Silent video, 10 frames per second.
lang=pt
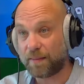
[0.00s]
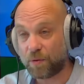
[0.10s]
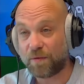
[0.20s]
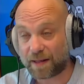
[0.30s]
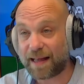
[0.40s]
em
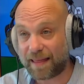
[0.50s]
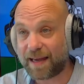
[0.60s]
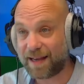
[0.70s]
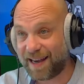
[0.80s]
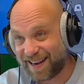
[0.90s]
boa verdade, é,
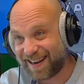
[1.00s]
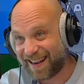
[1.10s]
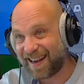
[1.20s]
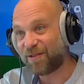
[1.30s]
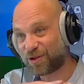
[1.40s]
é,
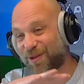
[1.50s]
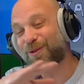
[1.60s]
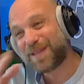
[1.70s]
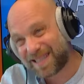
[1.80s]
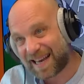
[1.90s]
o Estado
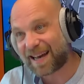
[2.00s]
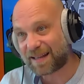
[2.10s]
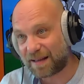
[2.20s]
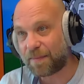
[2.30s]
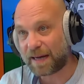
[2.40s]
Novo encerra
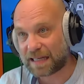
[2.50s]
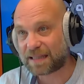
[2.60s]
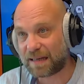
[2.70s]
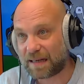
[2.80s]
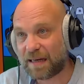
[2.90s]
também
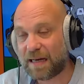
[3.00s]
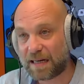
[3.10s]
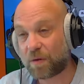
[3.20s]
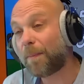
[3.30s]
essa, não uhum.